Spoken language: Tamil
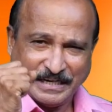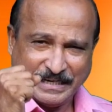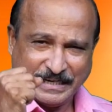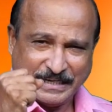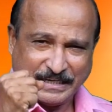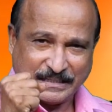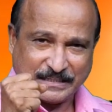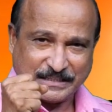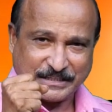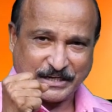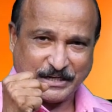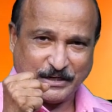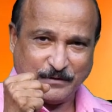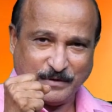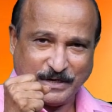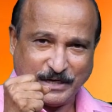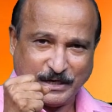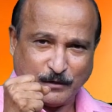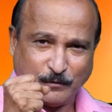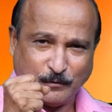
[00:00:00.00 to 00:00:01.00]
நீங்கள் நீங்கள் செய்ய
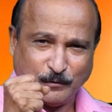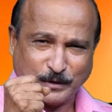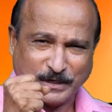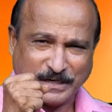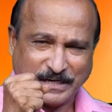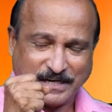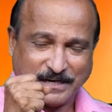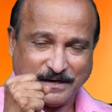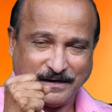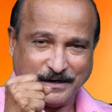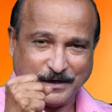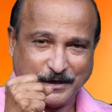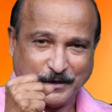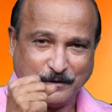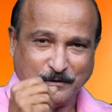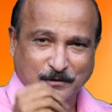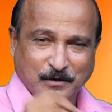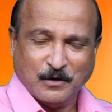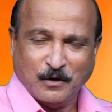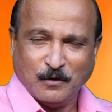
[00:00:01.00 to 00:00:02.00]
வேண்டிய ஒரு
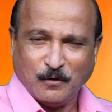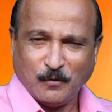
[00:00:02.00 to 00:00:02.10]
காரியம்